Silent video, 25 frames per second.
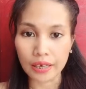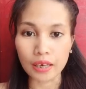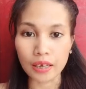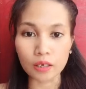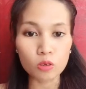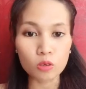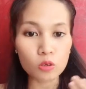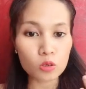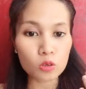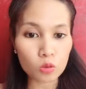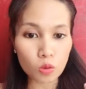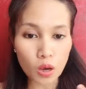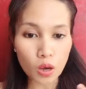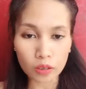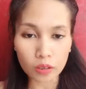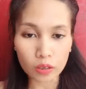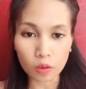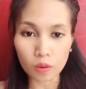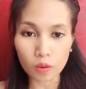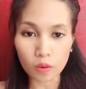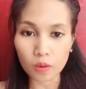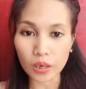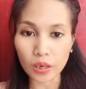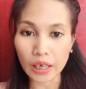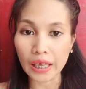nagustuhan
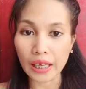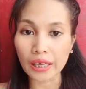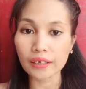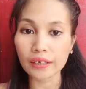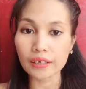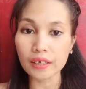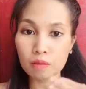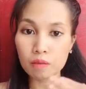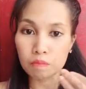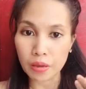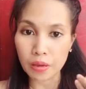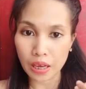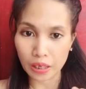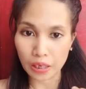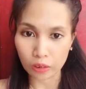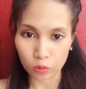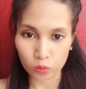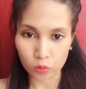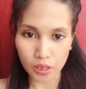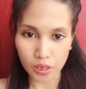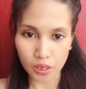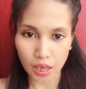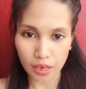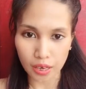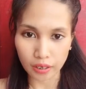ko and
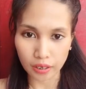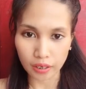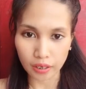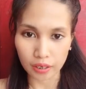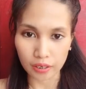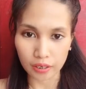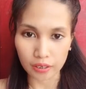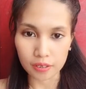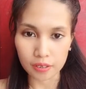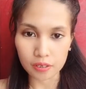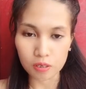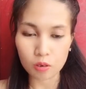epekto sa akin.